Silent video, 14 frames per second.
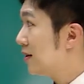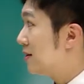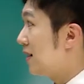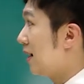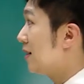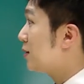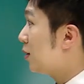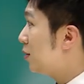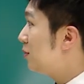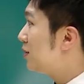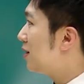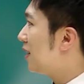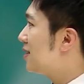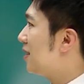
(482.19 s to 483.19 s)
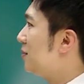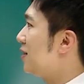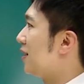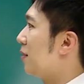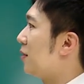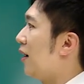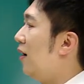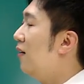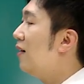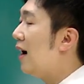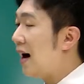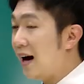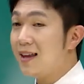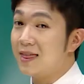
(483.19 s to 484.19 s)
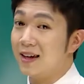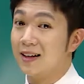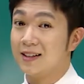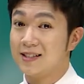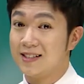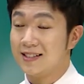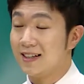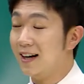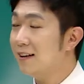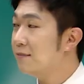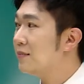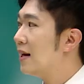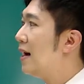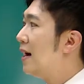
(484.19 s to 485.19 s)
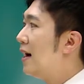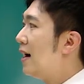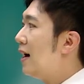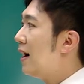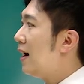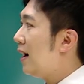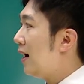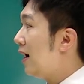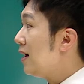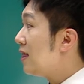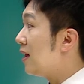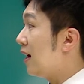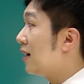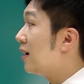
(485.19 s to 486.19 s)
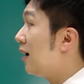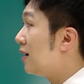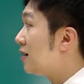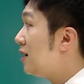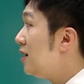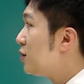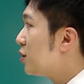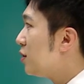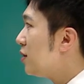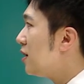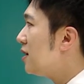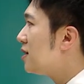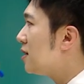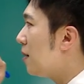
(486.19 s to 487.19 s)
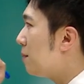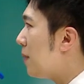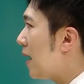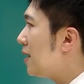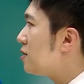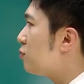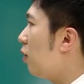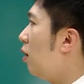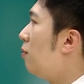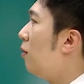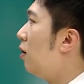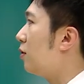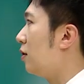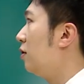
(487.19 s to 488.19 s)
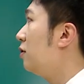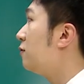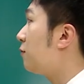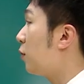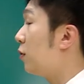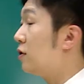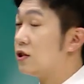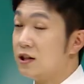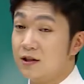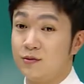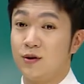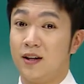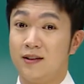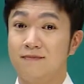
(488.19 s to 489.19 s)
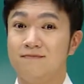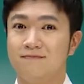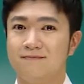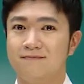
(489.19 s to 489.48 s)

자, 서론부터 같이 한번 읽어볼까요? I think, 시작. I think a teacher is the best role model for children.